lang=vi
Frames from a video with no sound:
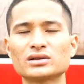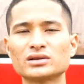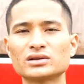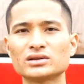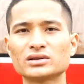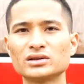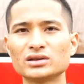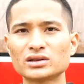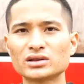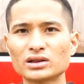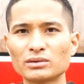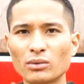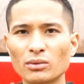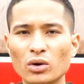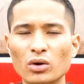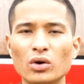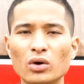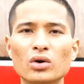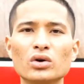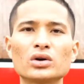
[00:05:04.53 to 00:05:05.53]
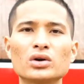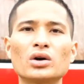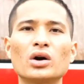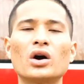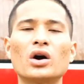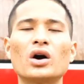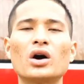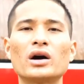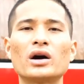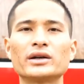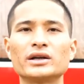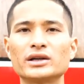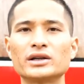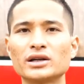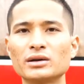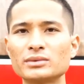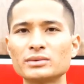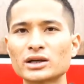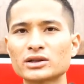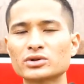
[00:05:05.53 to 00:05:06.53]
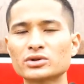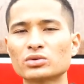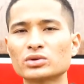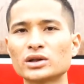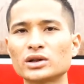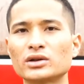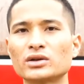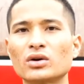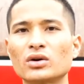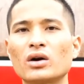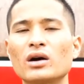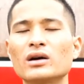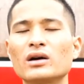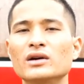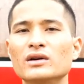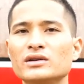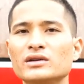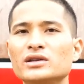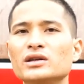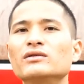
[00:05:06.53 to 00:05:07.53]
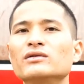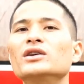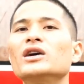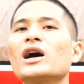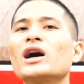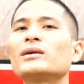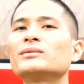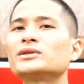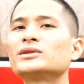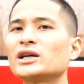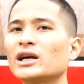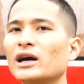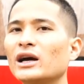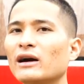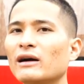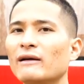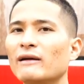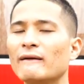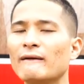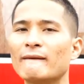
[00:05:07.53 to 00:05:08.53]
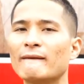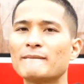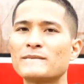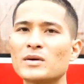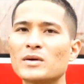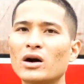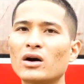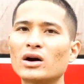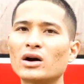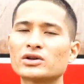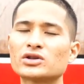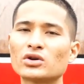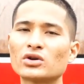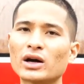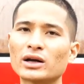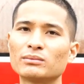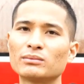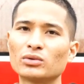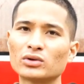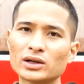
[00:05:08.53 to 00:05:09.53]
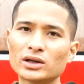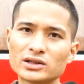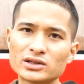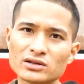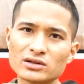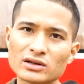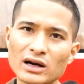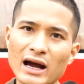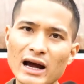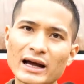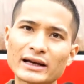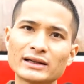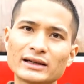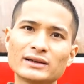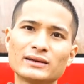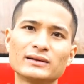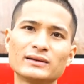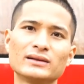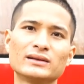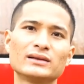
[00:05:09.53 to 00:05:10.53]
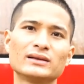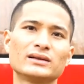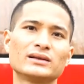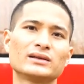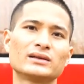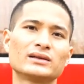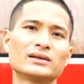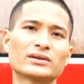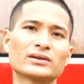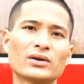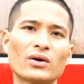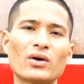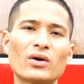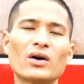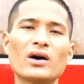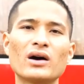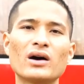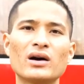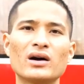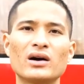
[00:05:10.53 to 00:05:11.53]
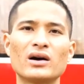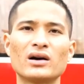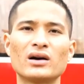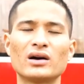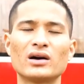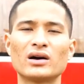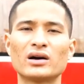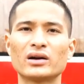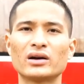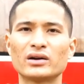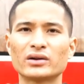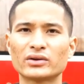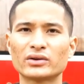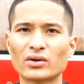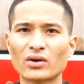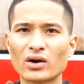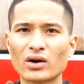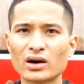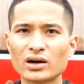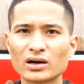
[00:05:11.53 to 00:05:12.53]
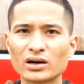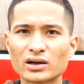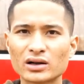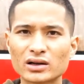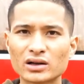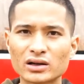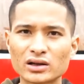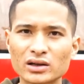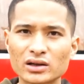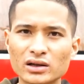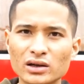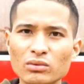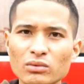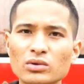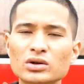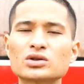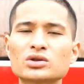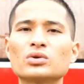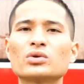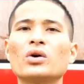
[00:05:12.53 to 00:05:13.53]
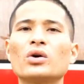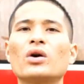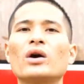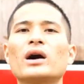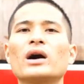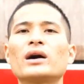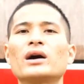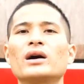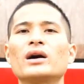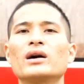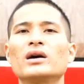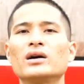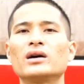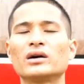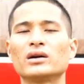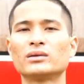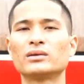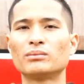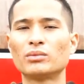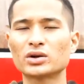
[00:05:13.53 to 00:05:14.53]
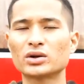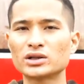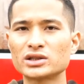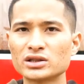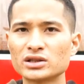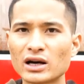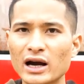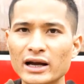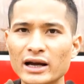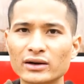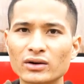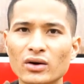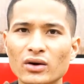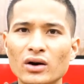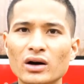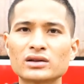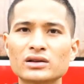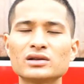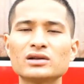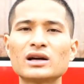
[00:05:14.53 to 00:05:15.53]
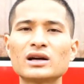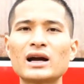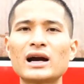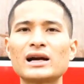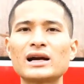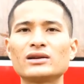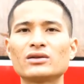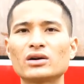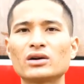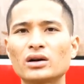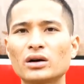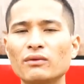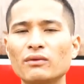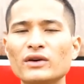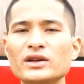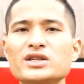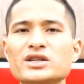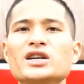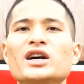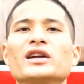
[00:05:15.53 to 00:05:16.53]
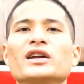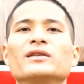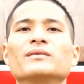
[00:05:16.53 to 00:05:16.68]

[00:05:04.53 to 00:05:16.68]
những cái mồ hôi của họ để kiếm ra số tiền đó chỉ vì ham rẻ mà họ chọn một cái dự án đó nó không có sổ đỏ một cái dự án đó tương lai nó không phát triển